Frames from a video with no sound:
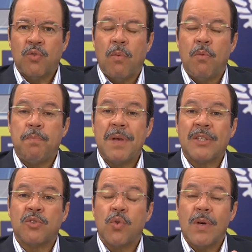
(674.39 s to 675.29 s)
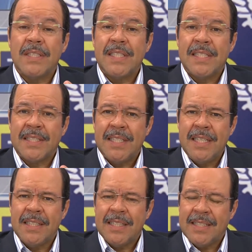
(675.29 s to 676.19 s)
como pessoas
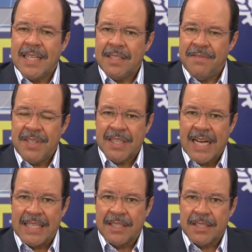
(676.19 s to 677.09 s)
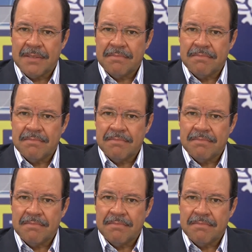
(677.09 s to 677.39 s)
distintas na divindade.